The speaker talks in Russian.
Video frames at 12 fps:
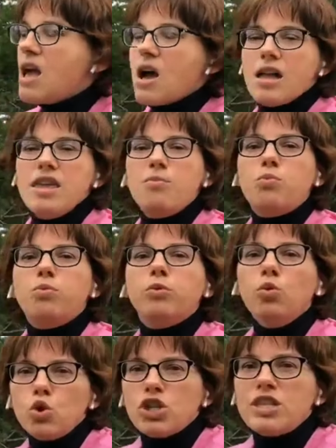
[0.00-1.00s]
они
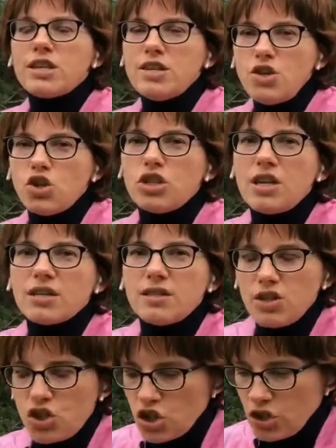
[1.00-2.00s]
лучше технически
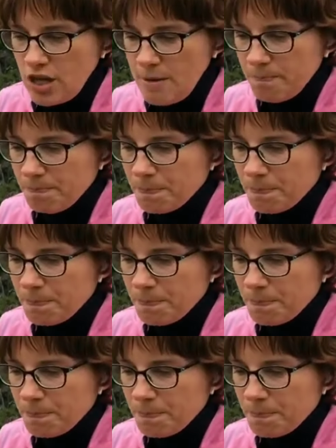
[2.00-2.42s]
оснащены,